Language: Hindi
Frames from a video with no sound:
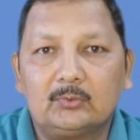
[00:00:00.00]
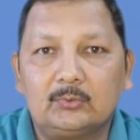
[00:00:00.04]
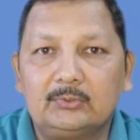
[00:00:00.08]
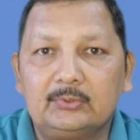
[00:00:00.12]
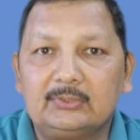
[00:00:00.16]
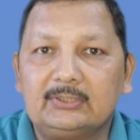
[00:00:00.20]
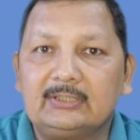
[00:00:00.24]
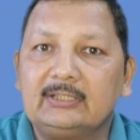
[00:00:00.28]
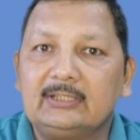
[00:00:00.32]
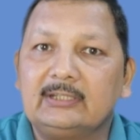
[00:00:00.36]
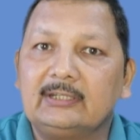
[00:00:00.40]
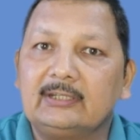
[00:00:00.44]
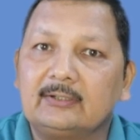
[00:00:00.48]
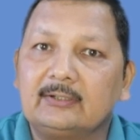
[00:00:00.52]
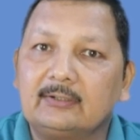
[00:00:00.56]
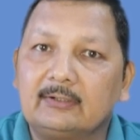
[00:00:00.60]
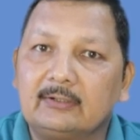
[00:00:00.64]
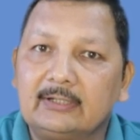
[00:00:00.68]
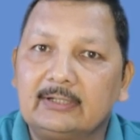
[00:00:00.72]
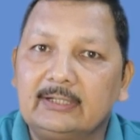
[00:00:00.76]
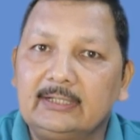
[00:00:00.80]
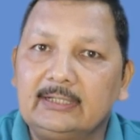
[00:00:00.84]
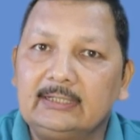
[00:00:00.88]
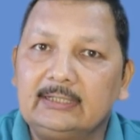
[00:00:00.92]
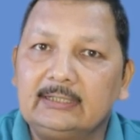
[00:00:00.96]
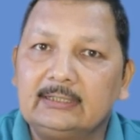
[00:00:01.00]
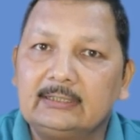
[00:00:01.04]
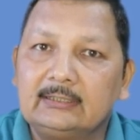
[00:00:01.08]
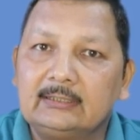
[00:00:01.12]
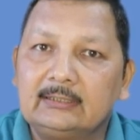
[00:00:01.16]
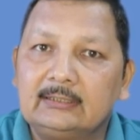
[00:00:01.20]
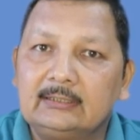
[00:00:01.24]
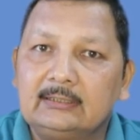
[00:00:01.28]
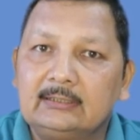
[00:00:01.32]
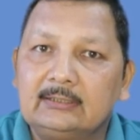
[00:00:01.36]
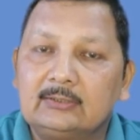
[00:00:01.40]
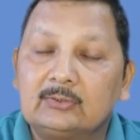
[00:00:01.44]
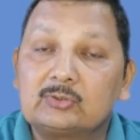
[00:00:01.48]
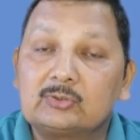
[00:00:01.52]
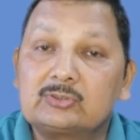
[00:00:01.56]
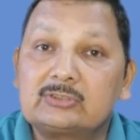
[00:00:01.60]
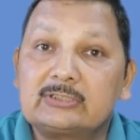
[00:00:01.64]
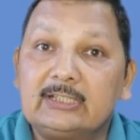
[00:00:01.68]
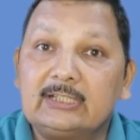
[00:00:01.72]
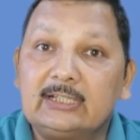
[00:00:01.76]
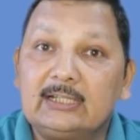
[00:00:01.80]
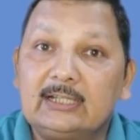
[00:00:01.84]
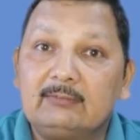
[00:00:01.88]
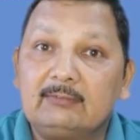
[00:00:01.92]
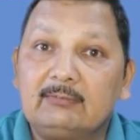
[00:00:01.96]
उनकी रिकॉर्डिंग
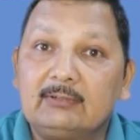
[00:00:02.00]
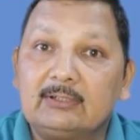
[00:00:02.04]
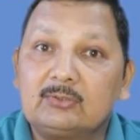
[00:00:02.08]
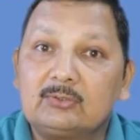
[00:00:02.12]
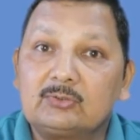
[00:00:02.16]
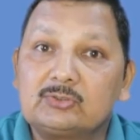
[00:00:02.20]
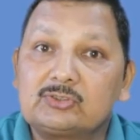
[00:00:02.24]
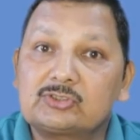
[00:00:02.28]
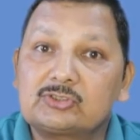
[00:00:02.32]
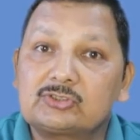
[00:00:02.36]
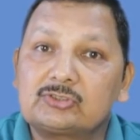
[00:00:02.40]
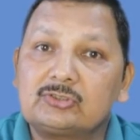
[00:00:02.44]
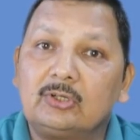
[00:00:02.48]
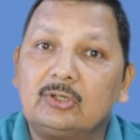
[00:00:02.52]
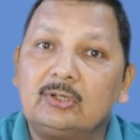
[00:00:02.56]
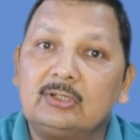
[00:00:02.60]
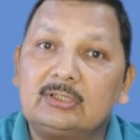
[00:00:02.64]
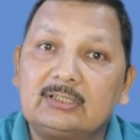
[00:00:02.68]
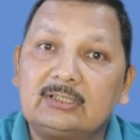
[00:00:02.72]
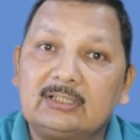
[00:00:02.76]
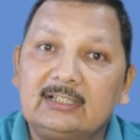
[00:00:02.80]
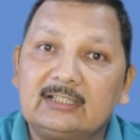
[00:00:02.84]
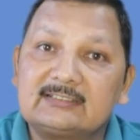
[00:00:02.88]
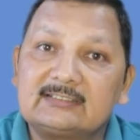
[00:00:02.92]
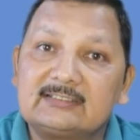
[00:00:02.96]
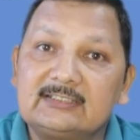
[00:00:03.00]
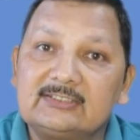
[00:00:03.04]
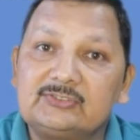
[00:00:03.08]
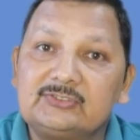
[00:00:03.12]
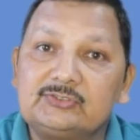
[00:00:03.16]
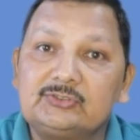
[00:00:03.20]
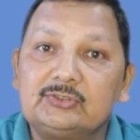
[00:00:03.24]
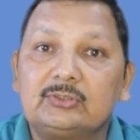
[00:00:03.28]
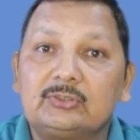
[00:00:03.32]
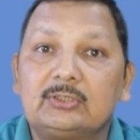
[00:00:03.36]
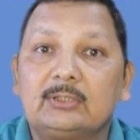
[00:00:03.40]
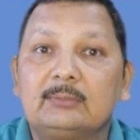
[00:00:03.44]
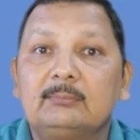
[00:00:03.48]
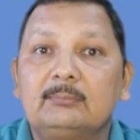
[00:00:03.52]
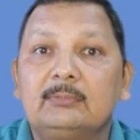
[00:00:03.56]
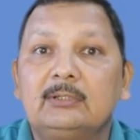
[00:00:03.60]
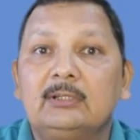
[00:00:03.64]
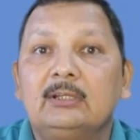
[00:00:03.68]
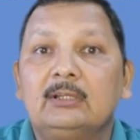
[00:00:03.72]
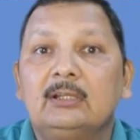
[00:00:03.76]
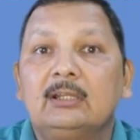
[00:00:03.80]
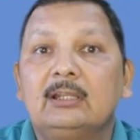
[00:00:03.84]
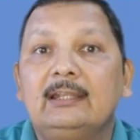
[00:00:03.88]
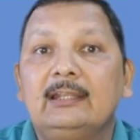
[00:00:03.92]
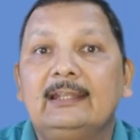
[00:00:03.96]
उसके अलावा कुछ शॉर्ट क्लासेस जो हम
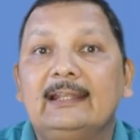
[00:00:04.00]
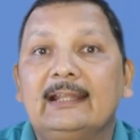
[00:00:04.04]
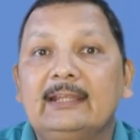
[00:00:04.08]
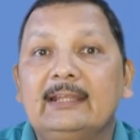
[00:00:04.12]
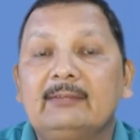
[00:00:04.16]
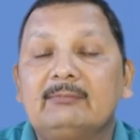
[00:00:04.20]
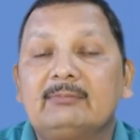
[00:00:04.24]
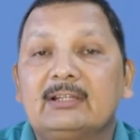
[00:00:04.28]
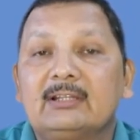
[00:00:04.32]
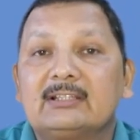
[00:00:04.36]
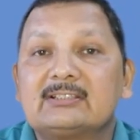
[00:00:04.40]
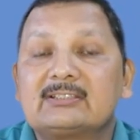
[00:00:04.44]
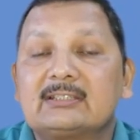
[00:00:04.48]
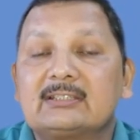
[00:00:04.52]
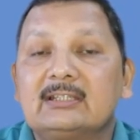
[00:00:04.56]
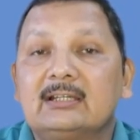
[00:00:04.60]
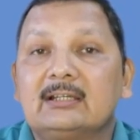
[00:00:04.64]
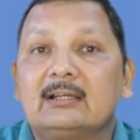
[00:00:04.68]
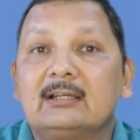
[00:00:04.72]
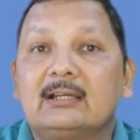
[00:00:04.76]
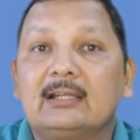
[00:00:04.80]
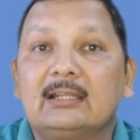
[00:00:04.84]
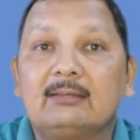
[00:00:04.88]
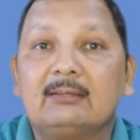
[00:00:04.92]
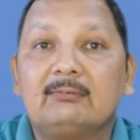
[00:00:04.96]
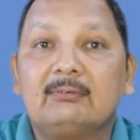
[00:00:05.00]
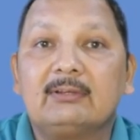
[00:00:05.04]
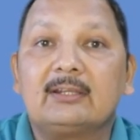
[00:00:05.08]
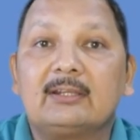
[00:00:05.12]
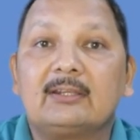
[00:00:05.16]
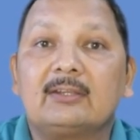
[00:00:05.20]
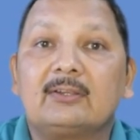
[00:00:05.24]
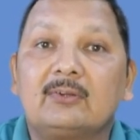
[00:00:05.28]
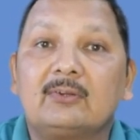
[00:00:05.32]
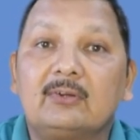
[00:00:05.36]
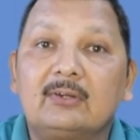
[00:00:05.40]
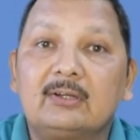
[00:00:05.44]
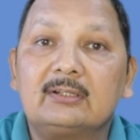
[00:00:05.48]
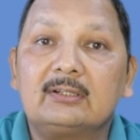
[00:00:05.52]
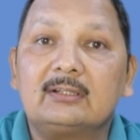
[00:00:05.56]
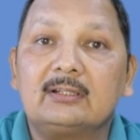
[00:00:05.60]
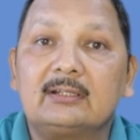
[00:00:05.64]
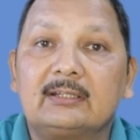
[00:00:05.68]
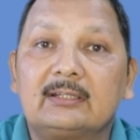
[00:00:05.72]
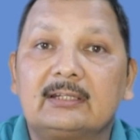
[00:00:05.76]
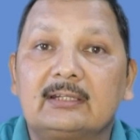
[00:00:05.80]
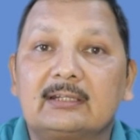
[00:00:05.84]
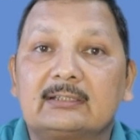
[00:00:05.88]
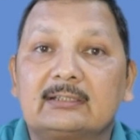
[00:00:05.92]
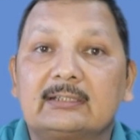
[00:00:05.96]
लाइव क्लास के अलावा रिकॉर्ड
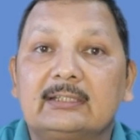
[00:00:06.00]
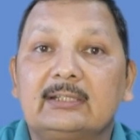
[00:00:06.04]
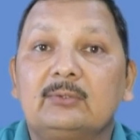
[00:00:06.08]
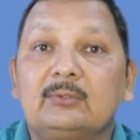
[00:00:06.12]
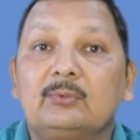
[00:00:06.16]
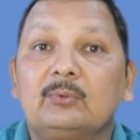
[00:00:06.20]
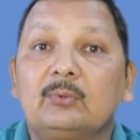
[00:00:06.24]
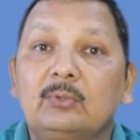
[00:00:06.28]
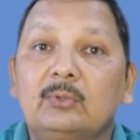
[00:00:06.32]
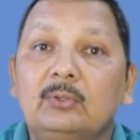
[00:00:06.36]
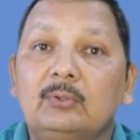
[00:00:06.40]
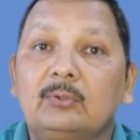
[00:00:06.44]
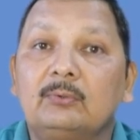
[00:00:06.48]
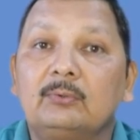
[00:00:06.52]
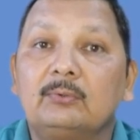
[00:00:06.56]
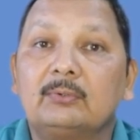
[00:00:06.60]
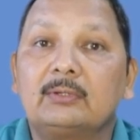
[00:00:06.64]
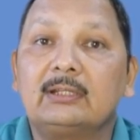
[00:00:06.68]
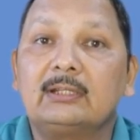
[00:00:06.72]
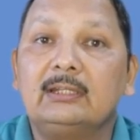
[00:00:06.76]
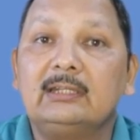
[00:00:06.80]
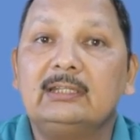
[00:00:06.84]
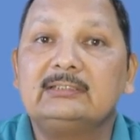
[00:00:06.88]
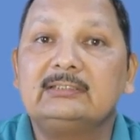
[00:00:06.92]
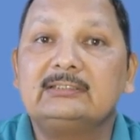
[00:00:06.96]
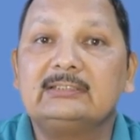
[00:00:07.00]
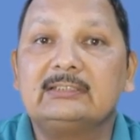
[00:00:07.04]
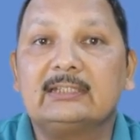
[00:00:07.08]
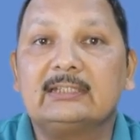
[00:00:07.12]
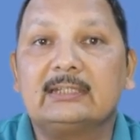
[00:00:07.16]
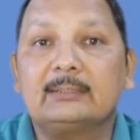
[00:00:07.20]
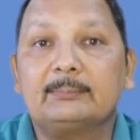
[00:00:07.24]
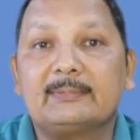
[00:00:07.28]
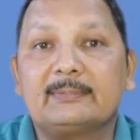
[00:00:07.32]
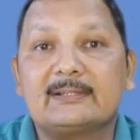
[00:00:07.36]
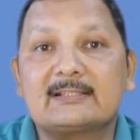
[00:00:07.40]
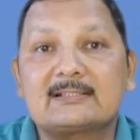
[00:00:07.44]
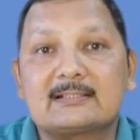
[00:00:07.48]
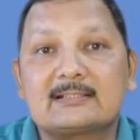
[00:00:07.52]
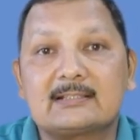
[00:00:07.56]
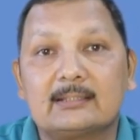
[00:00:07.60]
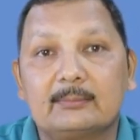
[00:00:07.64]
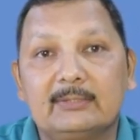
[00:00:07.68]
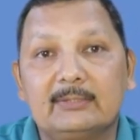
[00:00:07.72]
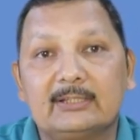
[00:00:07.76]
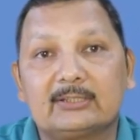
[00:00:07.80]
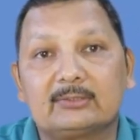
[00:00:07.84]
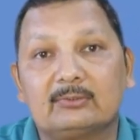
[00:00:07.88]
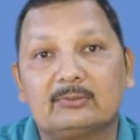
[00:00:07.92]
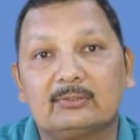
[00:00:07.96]
करके रखते हैं उन लोगों के लिए जिनके पास
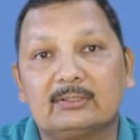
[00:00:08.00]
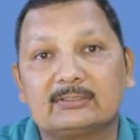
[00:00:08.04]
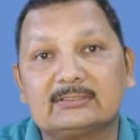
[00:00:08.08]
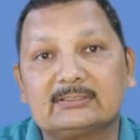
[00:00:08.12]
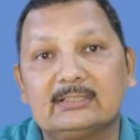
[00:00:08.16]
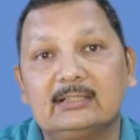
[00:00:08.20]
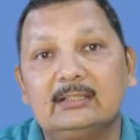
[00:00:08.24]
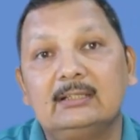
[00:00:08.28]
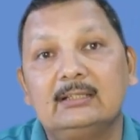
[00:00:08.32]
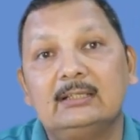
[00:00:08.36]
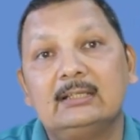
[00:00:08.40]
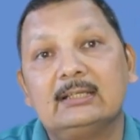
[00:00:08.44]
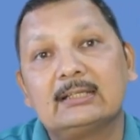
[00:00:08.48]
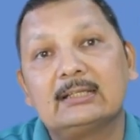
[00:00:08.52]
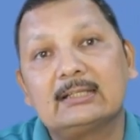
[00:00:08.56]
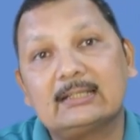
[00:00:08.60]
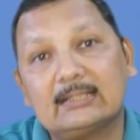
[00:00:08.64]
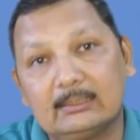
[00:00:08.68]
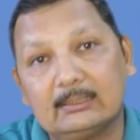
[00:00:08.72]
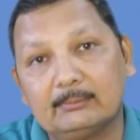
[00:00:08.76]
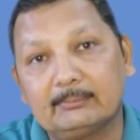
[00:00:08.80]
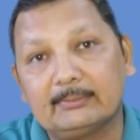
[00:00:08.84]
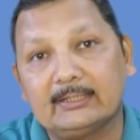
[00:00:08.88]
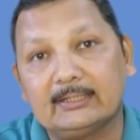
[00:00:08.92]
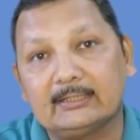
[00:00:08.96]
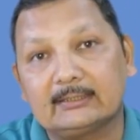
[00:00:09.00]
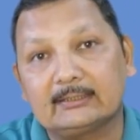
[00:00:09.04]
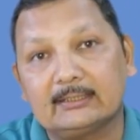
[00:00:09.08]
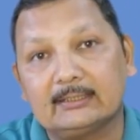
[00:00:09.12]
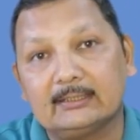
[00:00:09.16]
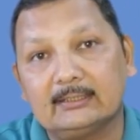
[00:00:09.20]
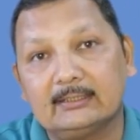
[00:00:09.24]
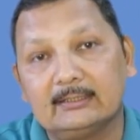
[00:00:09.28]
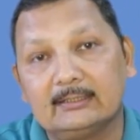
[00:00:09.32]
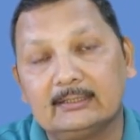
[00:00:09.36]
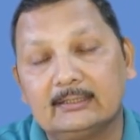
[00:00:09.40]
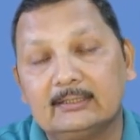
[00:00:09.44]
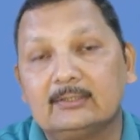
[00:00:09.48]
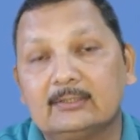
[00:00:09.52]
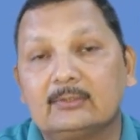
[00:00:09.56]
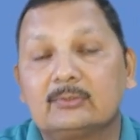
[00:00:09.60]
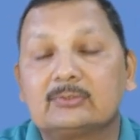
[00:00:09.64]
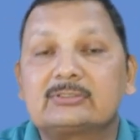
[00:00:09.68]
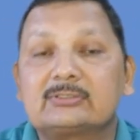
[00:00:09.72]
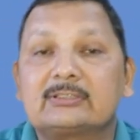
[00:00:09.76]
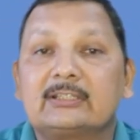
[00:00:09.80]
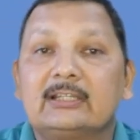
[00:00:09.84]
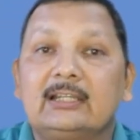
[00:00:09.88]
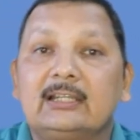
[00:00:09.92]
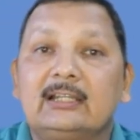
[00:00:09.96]
समय थोड़ा सा कम रहता है
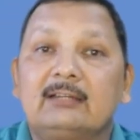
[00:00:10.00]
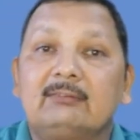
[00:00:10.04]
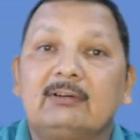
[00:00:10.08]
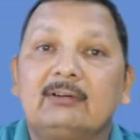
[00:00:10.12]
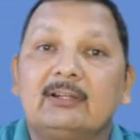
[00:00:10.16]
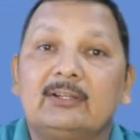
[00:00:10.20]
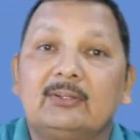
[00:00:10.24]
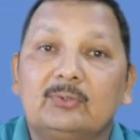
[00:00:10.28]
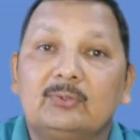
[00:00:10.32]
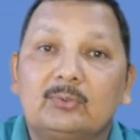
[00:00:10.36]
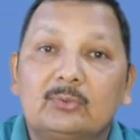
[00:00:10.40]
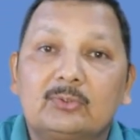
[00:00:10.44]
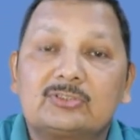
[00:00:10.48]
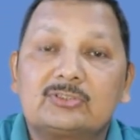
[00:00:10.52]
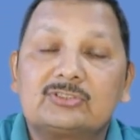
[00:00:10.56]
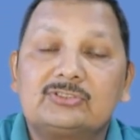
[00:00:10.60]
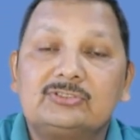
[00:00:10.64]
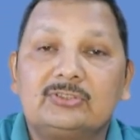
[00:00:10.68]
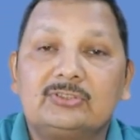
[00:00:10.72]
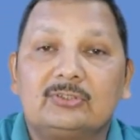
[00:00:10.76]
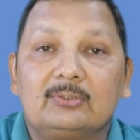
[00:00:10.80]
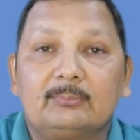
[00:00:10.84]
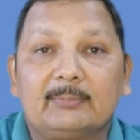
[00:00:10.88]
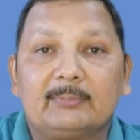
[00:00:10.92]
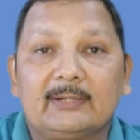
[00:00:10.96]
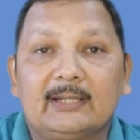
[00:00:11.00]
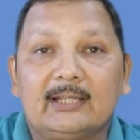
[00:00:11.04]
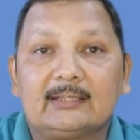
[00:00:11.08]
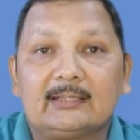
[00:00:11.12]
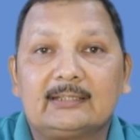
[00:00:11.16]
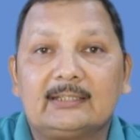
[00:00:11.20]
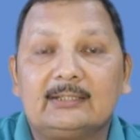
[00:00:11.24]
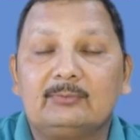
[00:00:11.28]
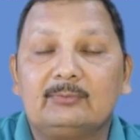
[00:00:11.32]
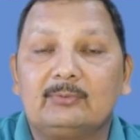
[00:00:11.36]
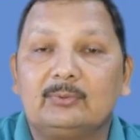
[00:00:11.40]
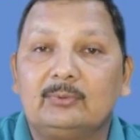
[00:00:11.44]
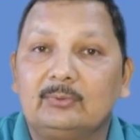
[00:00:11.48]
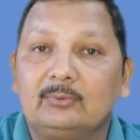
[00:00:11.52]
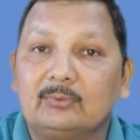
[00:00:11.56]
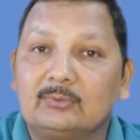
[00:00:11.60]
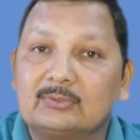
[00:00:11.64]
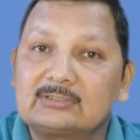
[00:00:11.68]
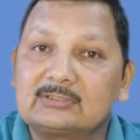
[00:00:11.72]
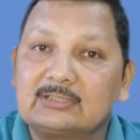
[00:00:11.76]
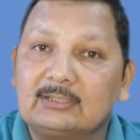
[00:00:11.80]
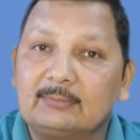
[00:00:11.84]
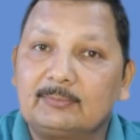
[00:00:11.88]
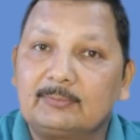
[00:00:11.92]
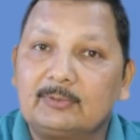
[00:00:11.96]
उसके अलावा नोट्स जो हम पढ़ाते हैं वो
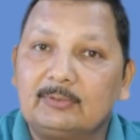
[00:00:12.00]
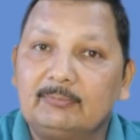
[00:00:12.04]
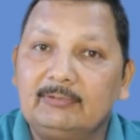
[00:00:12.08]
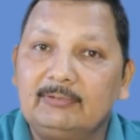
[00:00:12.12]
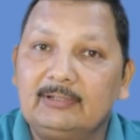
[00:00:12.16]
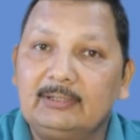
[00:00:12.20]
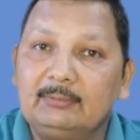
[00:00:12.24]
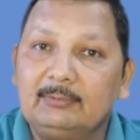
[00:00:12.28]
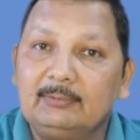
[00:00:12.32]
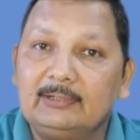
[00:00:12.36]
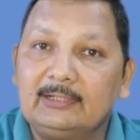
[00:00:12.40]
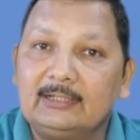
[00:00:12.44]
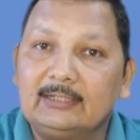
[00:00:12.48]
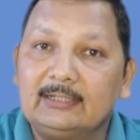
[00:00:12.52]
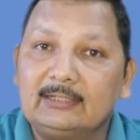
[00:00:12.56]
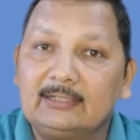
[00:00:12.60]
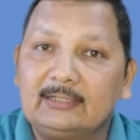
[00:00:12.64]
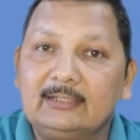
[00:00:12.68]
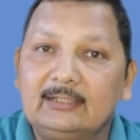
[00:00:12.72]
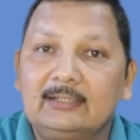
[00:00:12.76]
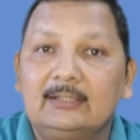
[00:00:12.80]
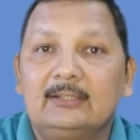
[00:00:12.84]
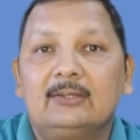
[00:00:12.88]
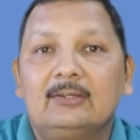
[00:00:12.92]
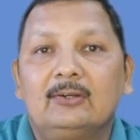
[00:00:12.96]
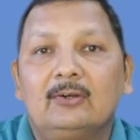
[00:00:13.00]
नोट्स आपको अवेलेबल रहेंगे